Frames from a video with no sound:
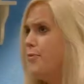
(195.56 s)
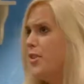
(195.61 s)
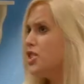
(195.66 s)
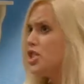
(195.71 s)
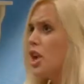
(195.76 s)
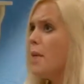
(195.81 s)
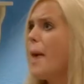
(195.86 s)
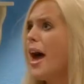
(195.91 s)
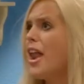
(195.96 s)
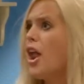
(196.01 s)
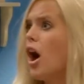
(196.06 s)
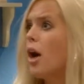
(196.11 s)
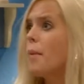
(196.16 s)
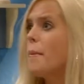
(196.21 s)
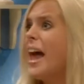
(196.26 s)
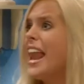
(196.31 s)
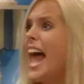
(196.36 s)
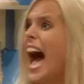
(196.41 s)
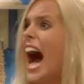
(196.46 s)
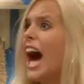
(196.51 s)
schlimmer noch,
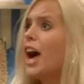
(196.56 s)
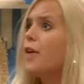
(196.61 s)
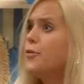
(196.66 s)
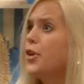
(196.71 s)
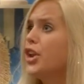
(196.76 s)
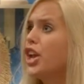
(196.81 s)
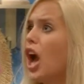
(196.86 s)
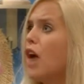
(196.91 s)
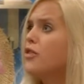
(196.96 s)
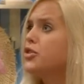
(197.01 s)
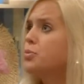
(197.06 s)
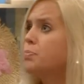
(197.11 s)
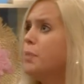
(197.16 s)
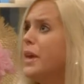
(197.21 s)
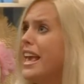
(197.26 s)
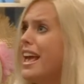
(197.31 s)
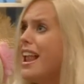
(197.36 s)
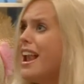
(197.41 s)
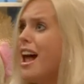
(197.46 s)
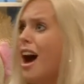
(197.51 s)
meine Haare für dich aufs
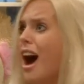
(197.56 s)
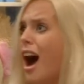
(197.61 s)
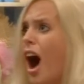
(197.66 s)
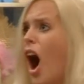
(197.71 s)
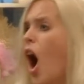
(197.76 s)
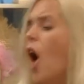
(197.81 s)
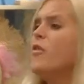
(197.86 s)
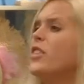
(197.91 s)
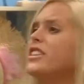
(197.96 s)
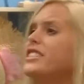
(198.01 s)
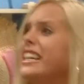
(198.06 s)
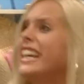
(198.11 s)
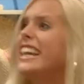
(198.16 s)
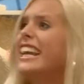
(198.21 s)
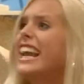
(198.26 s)
Spiel. Und was kriege ich